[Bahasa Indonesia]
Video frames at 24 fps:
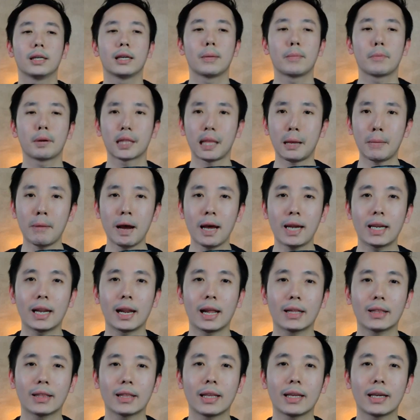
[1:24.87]
Yang pertama
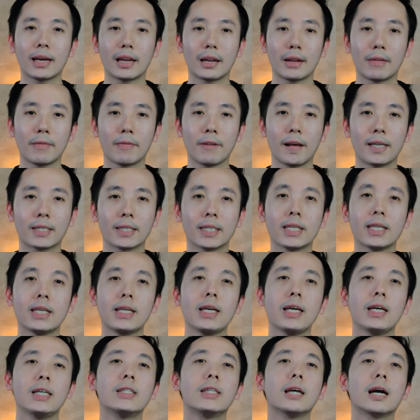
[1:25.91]
adalah tingkat
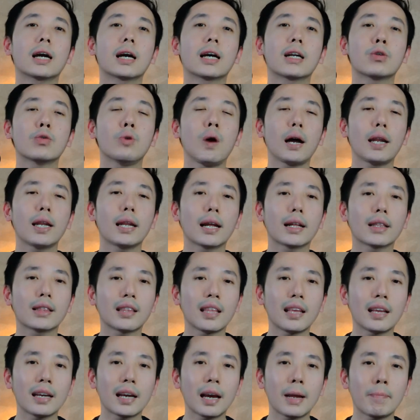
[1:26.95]
inflasi, yang kedua adalah
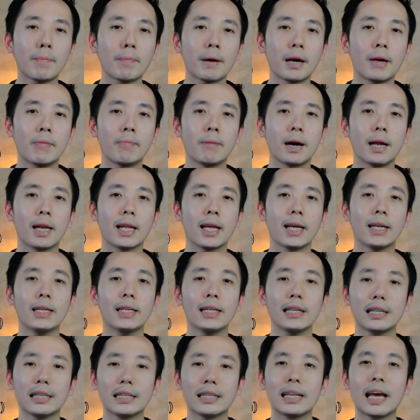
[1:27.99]
tingkat pengembalian
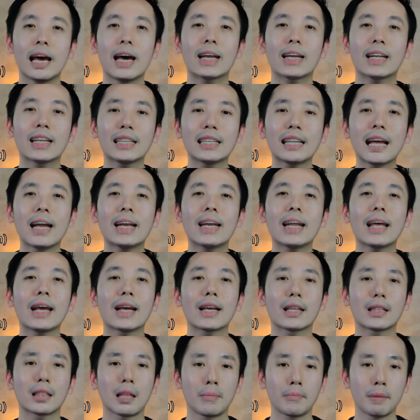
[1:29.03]
dari dana yang
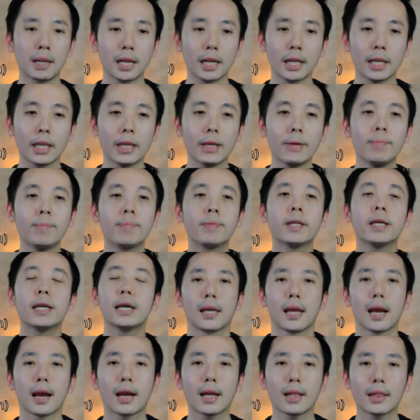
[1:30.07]
kita miliki,
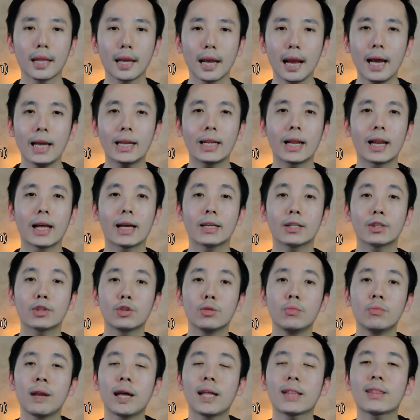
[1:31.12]
yang ketiga adalah
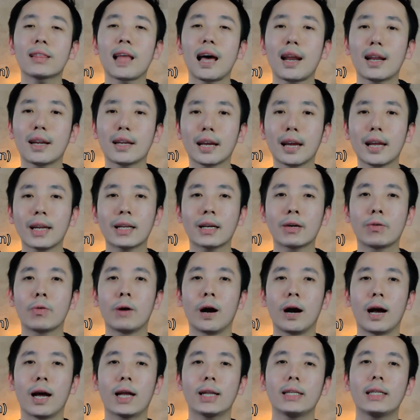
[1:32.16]
jumlah target
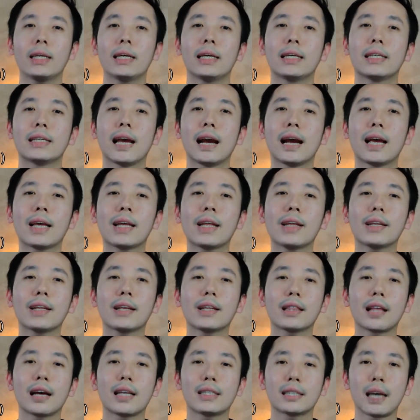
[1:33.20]
keuangan yang ingin
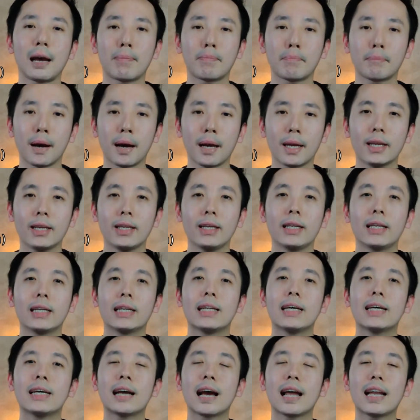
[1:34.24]
kita capai
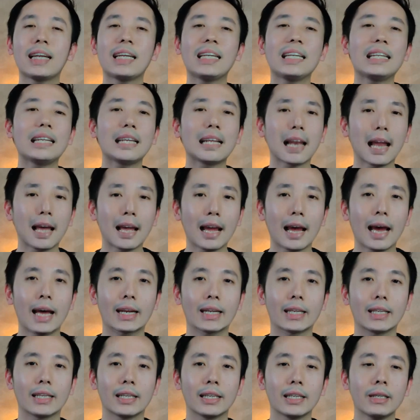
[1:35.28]
dengan nilai
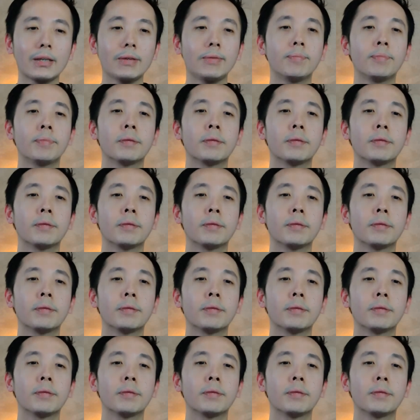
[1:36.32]
hari ini,